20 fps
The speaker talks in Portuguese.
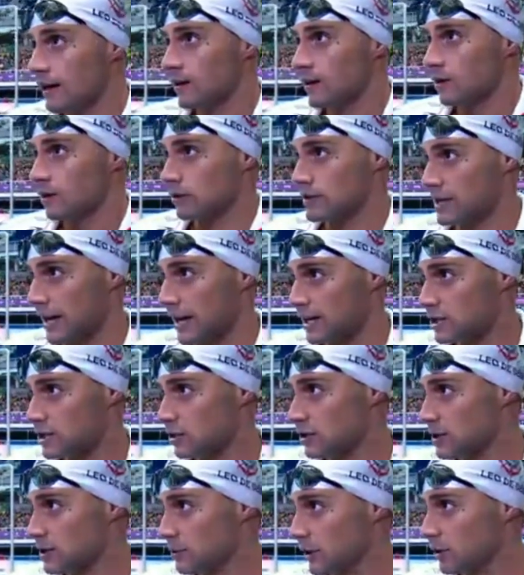eu saí de
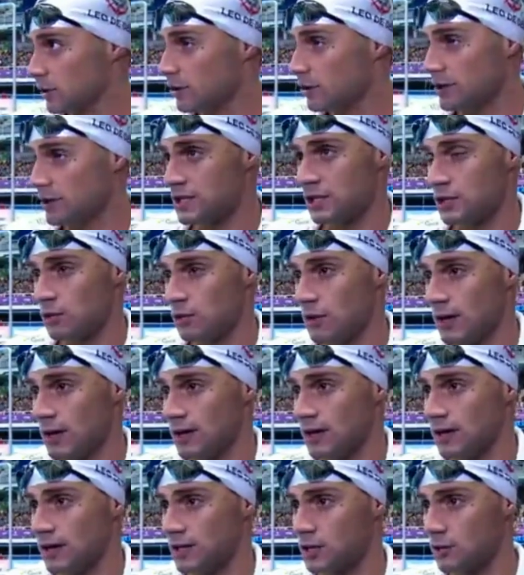2012 de uma
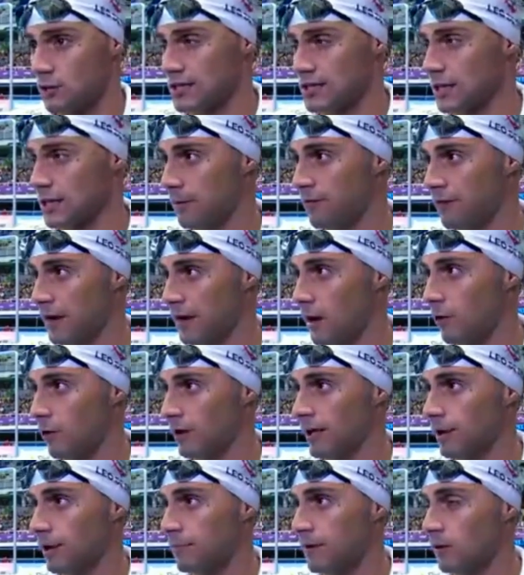de uma semifinal
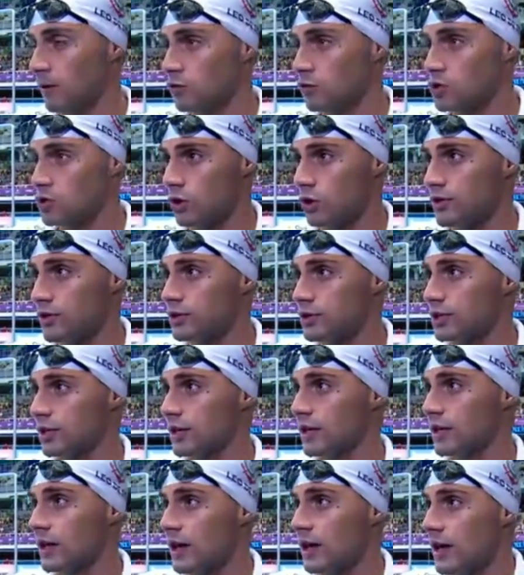olímpica com o sonho
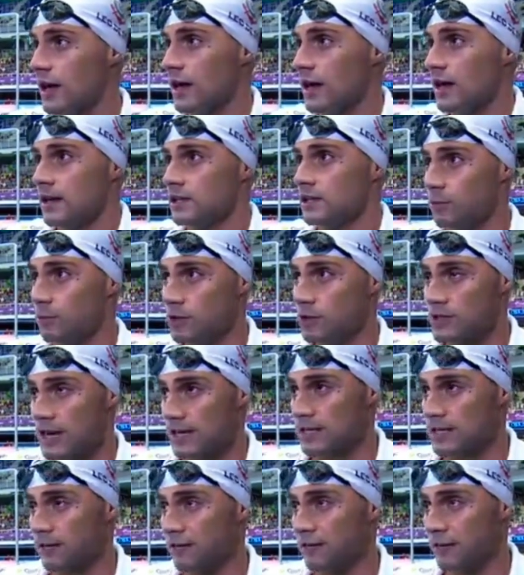de de buscar
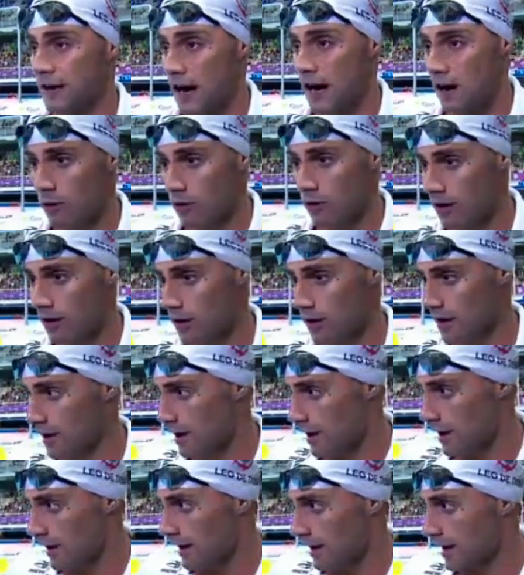essa final,
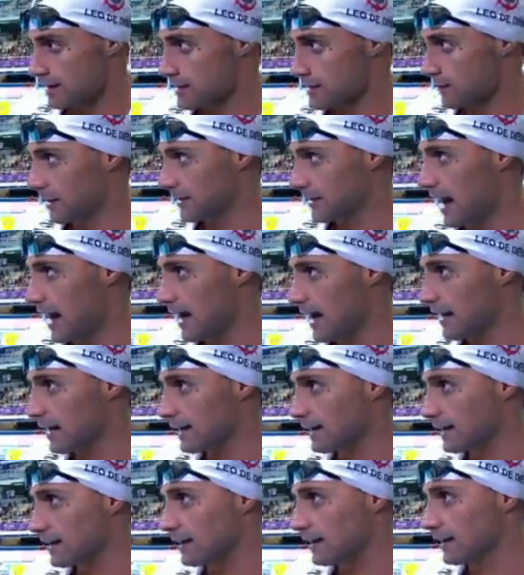essa medalha
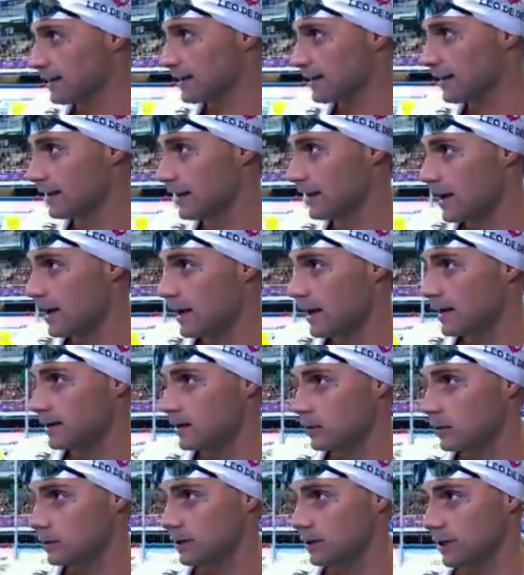e e
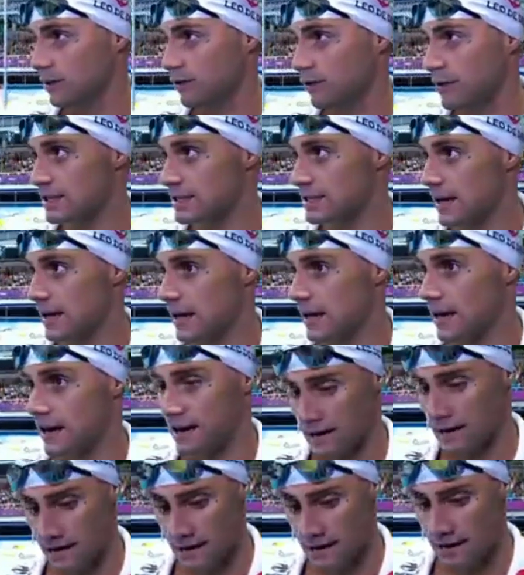eu devo essa
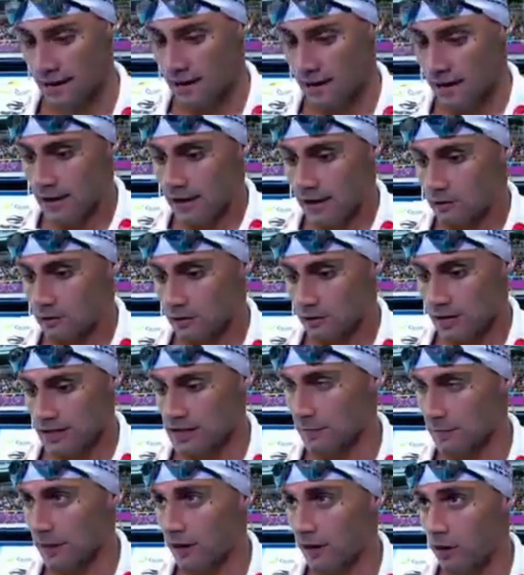toda
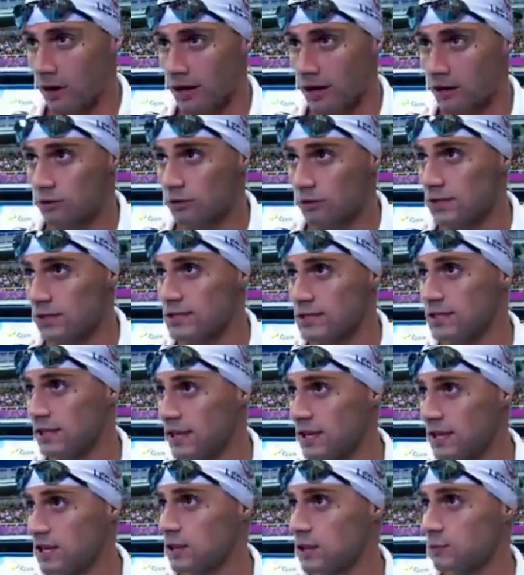essa melhora, todo esse
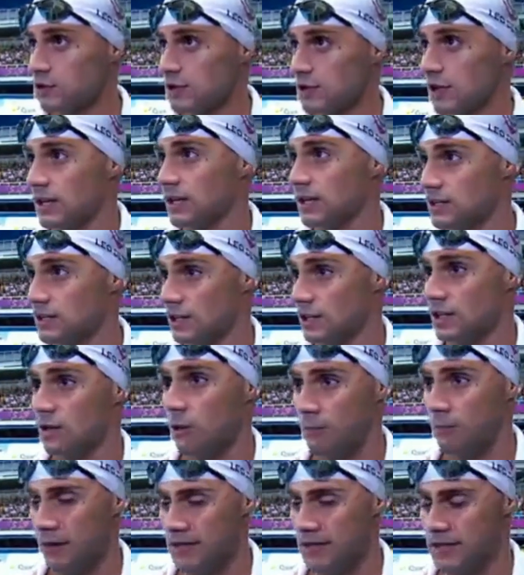ritmo de, de
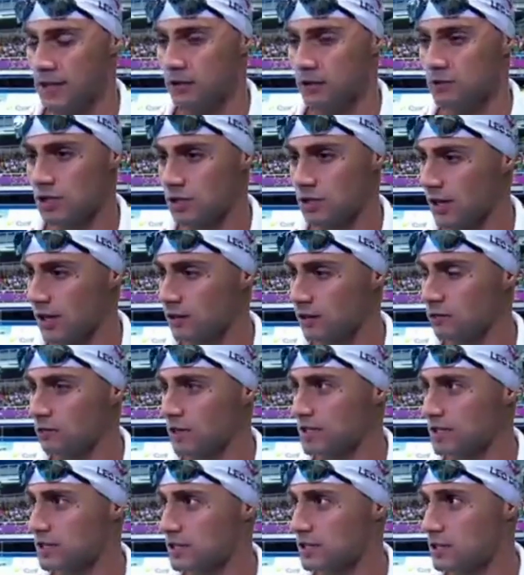competição, de treino
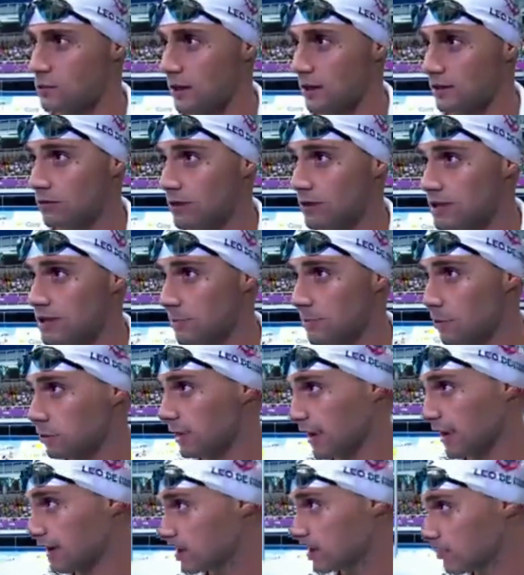durante esses quatro anos ao meu
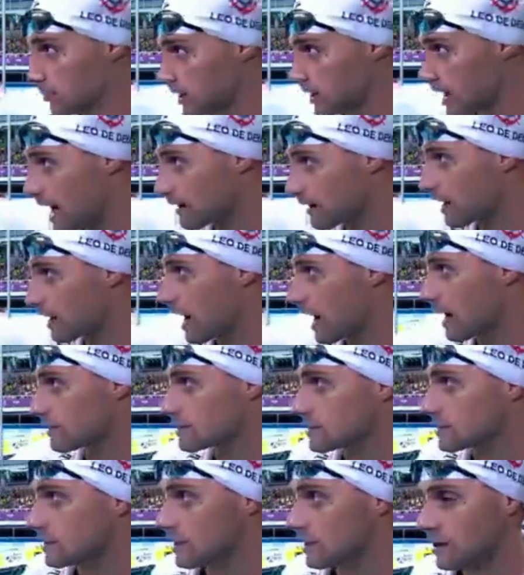técnico. Obrigado, Carlos.